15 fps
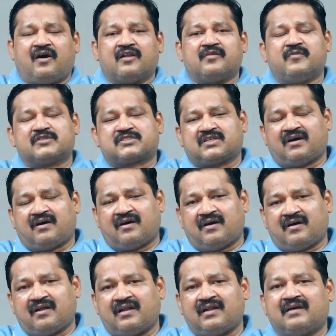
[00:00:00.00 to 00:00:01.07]
ఆల్మోస్ట్
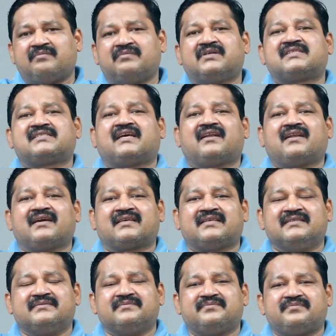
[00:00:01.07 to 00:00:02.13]
ఆల్ నంబర్స్ ఆర్ లక్కీ